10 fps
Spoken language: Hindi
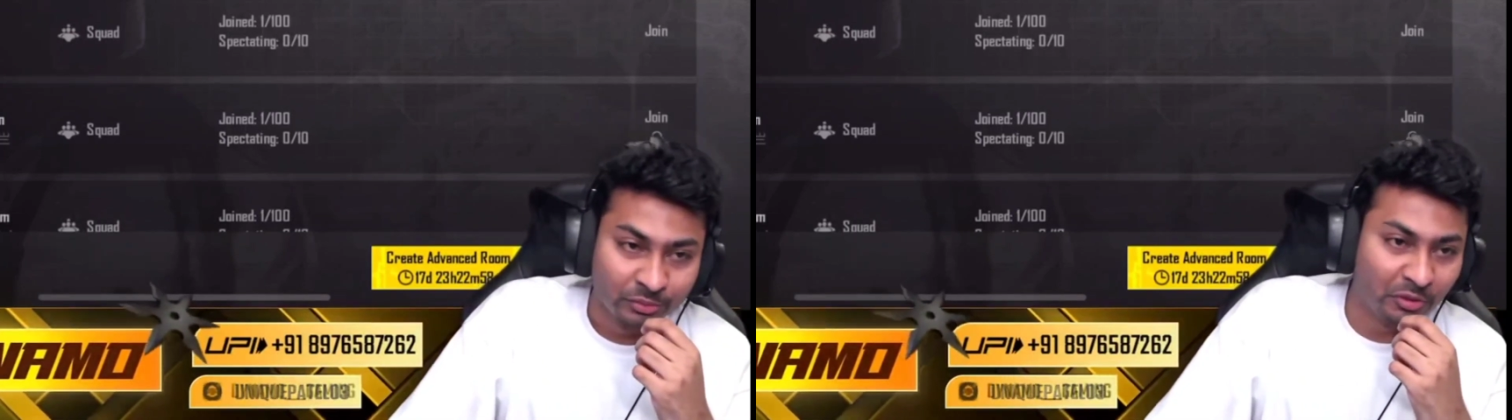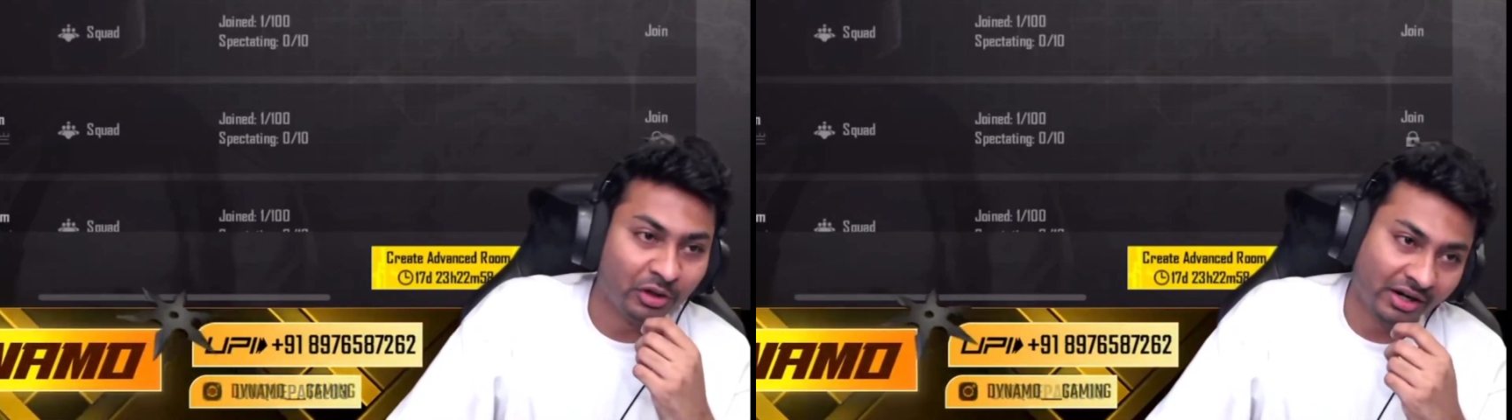
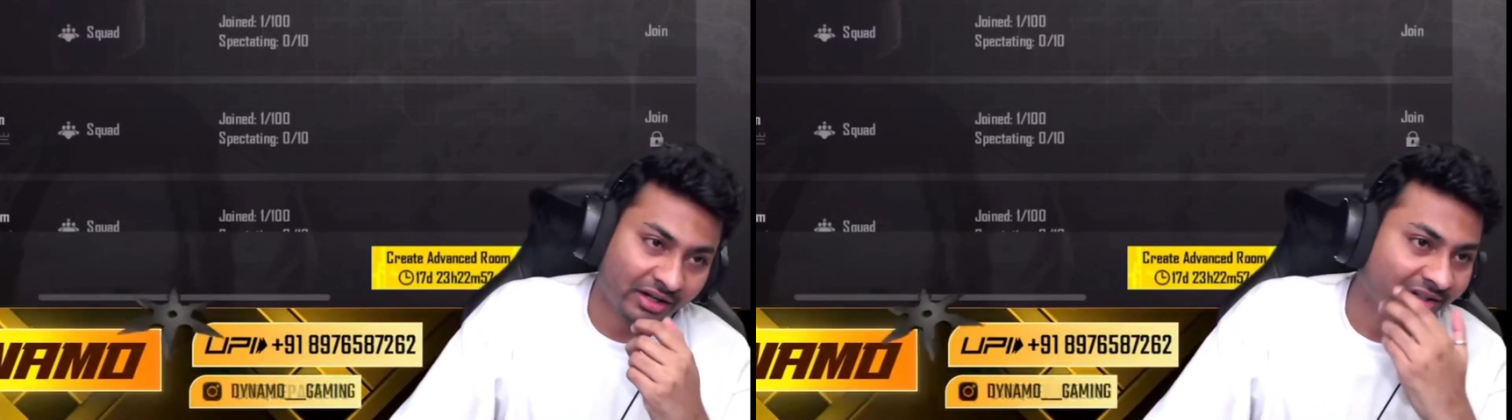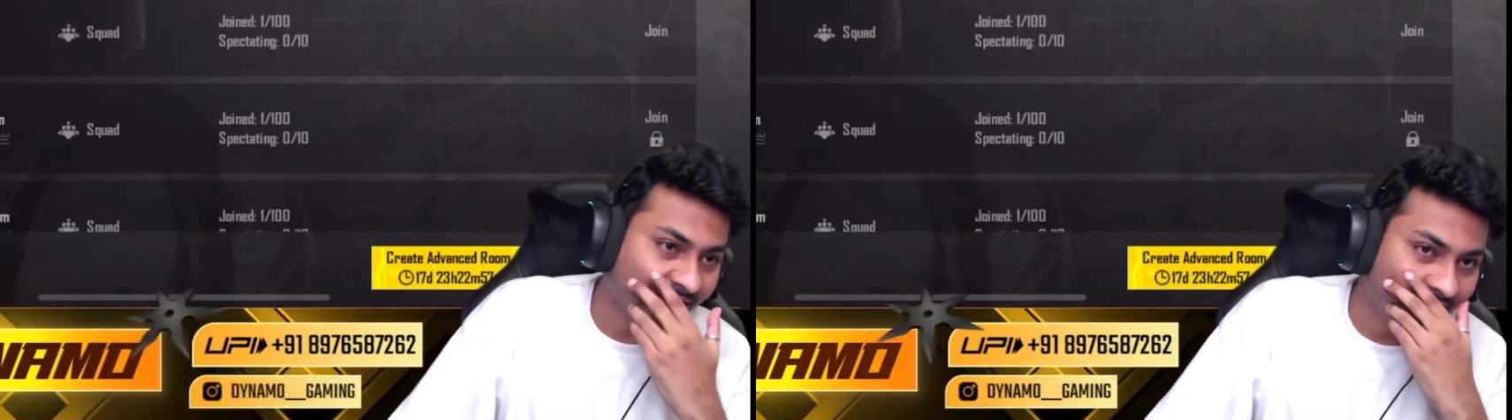तो मेरे को
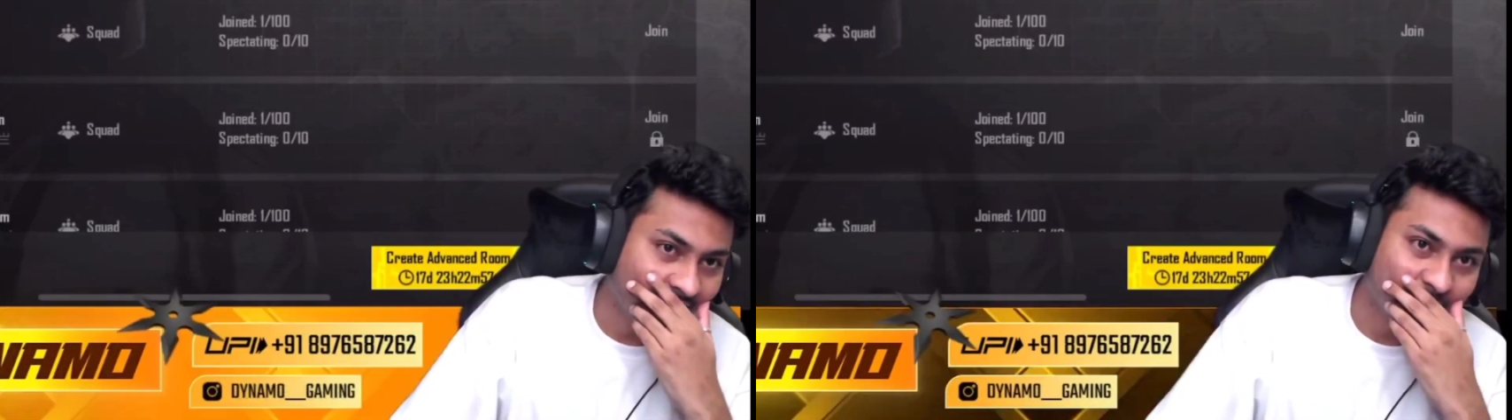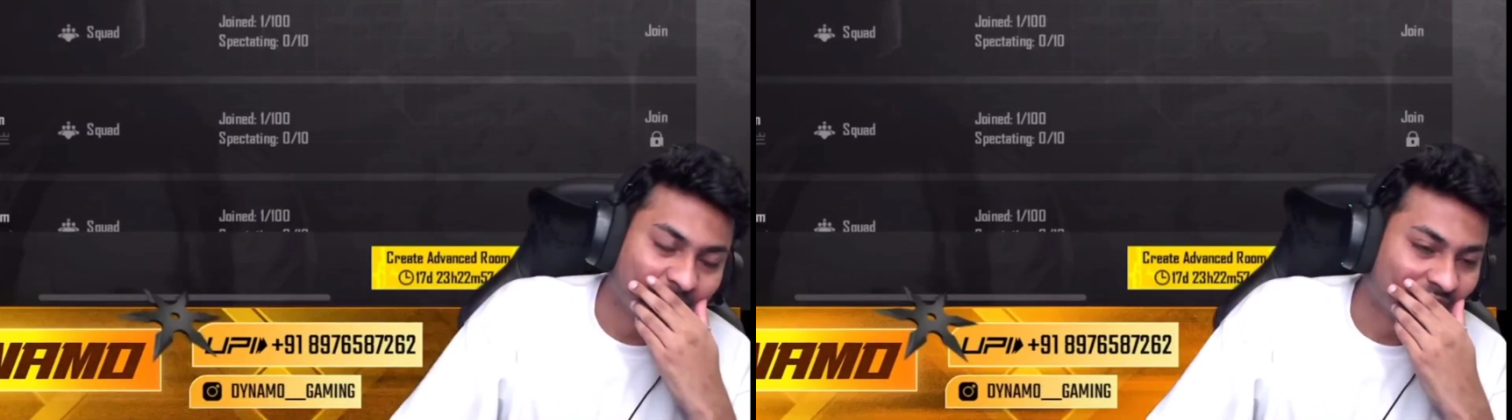लगा था कि
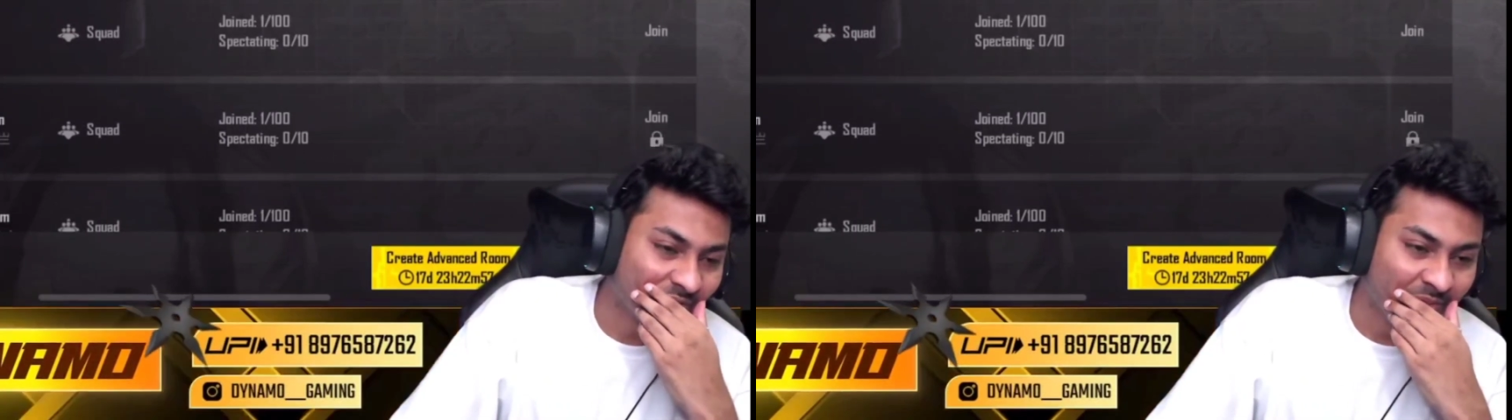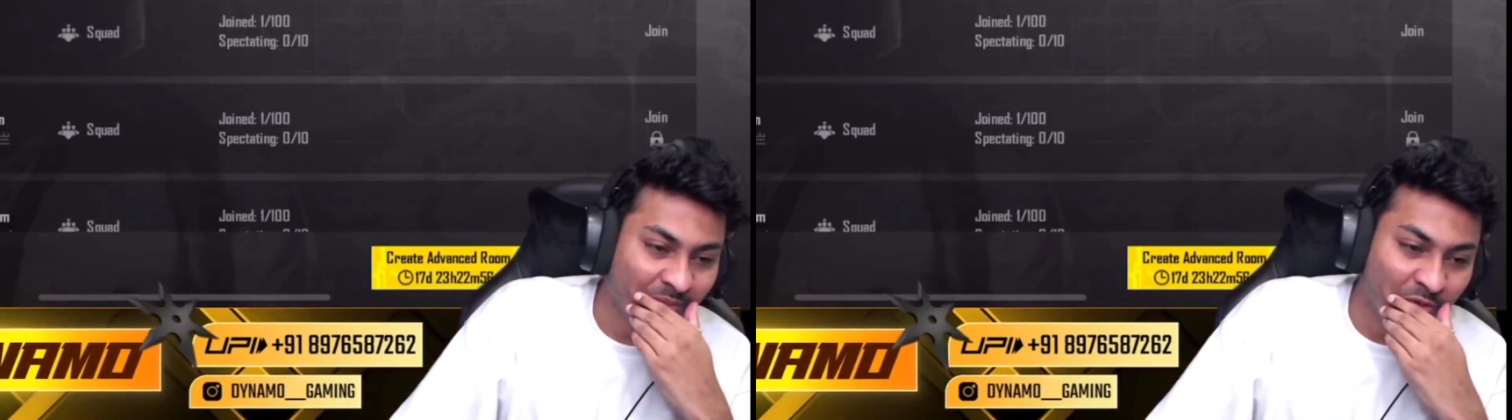यार
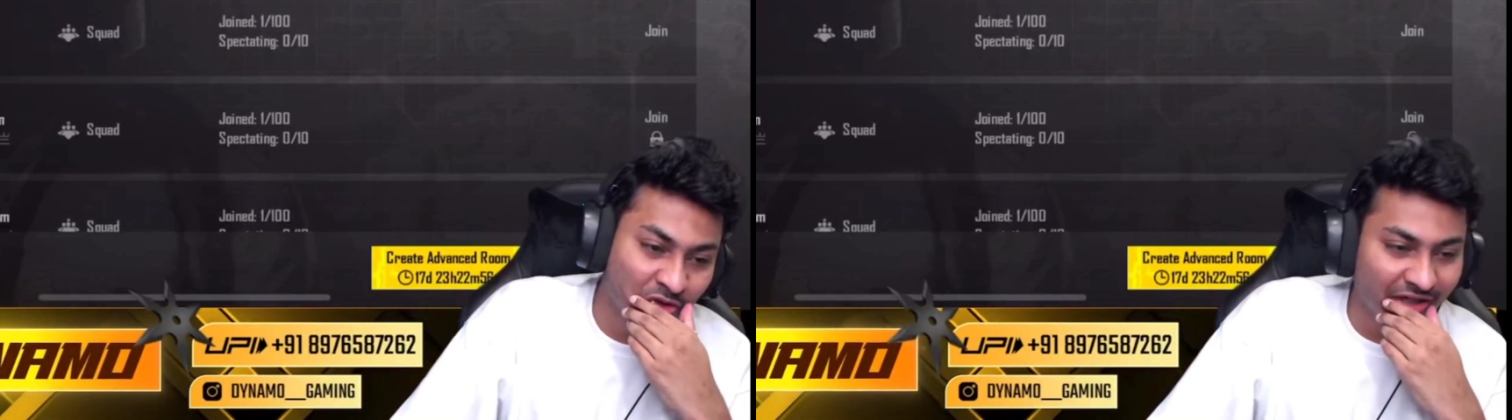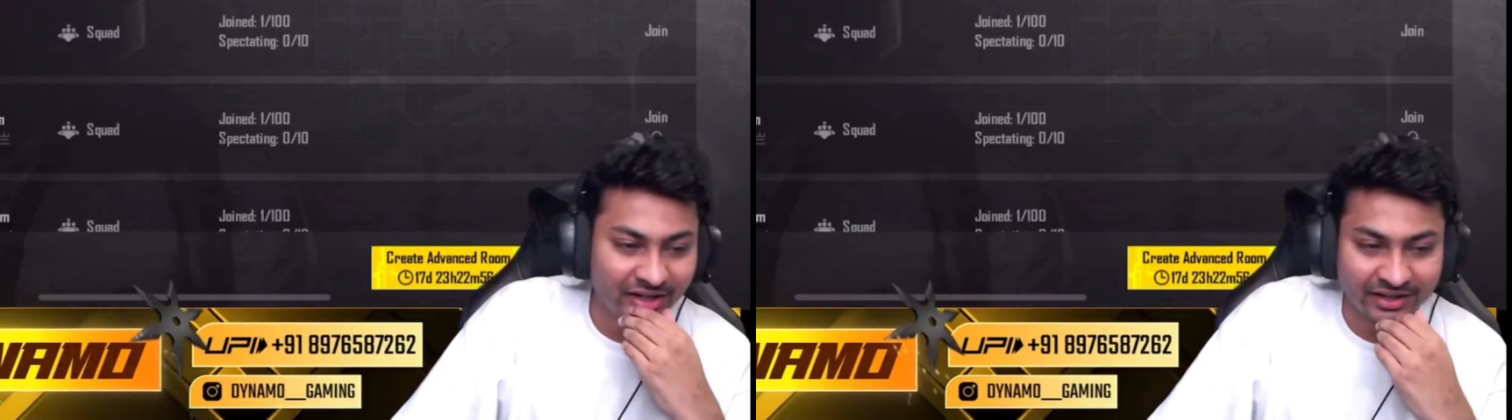
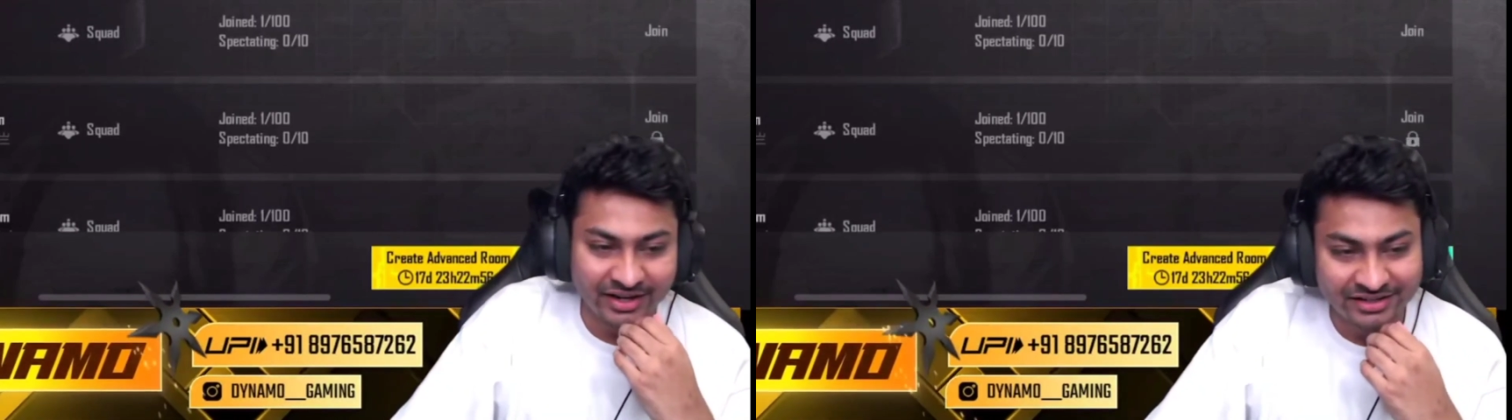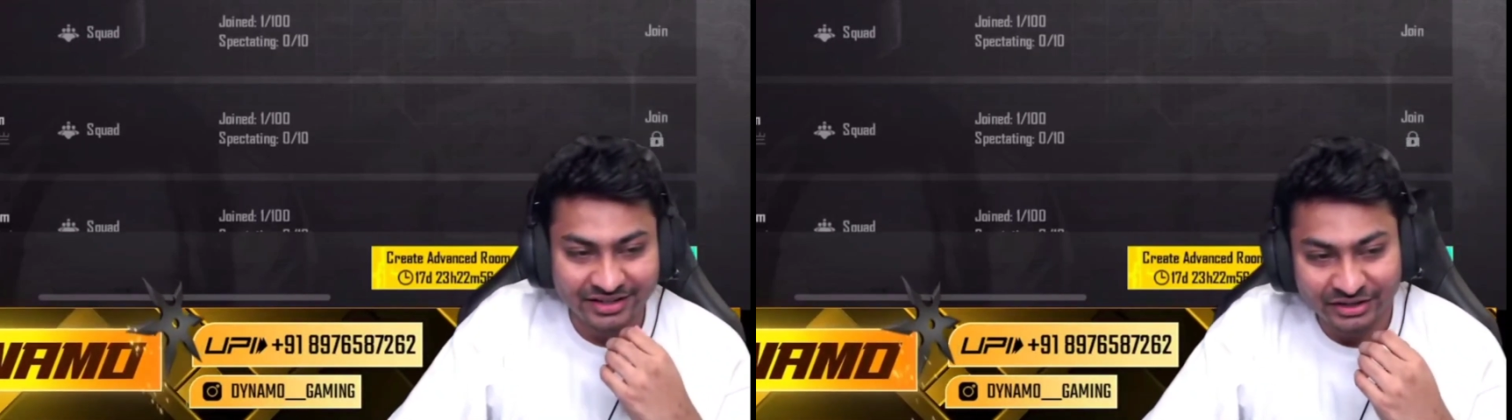मुश्किल लग
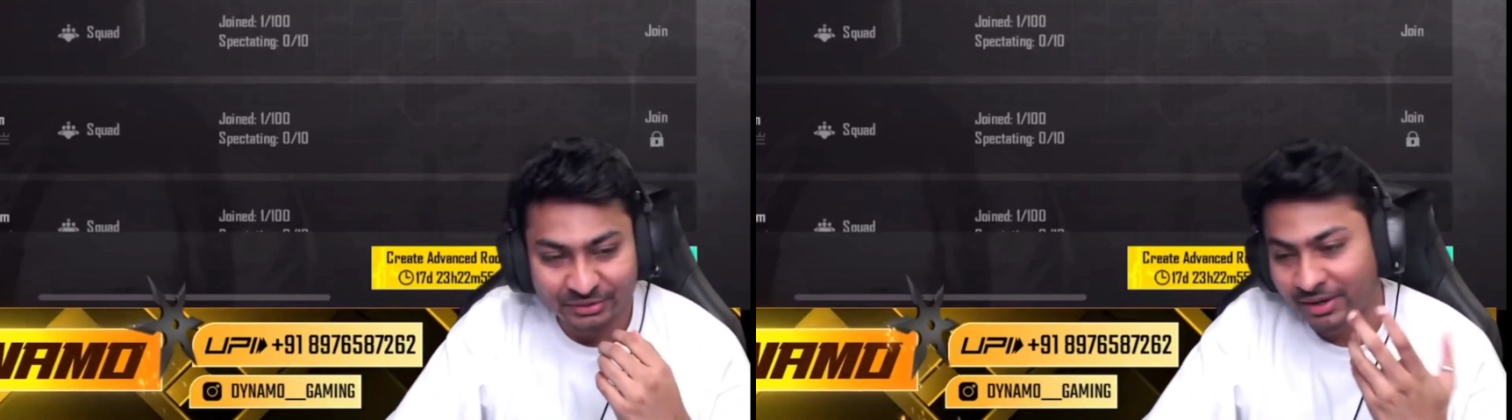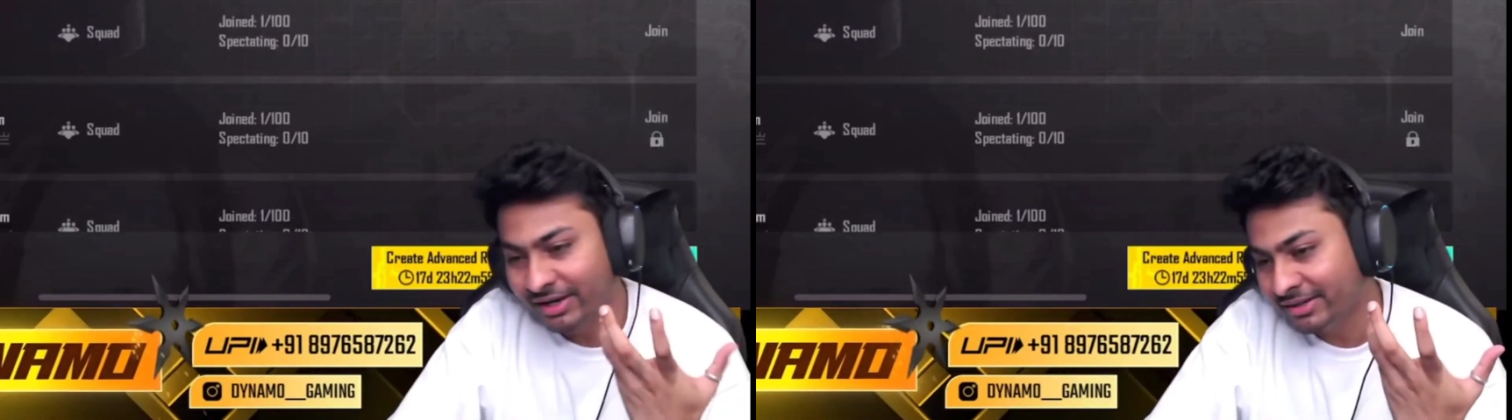रहा है इसका
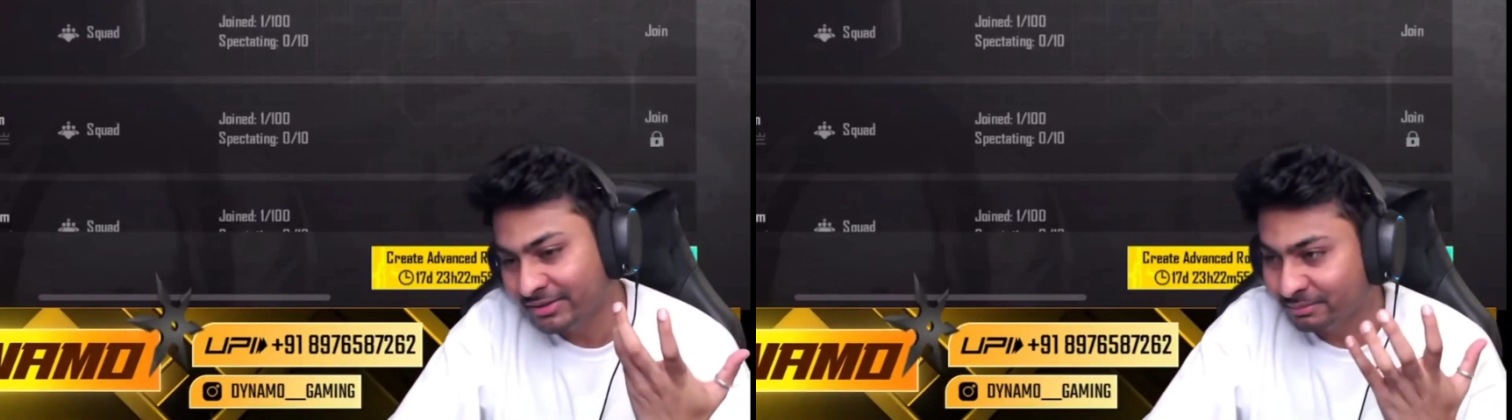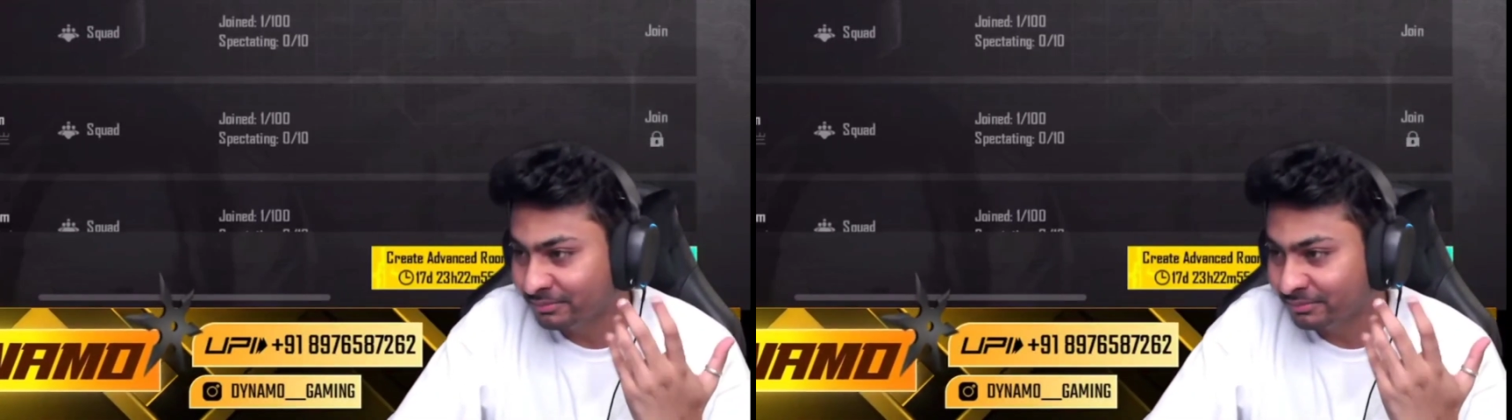लेकिन भाई